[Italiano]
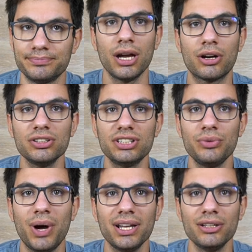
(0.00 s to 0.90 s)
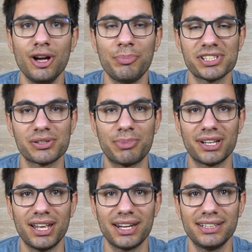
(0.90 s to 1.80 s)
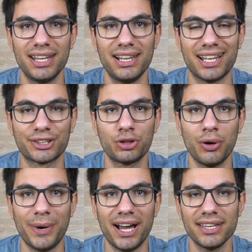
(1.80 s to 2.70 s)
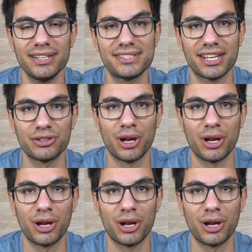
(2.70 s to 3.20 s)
Continuando, possiamo parlare della tomaia iniziando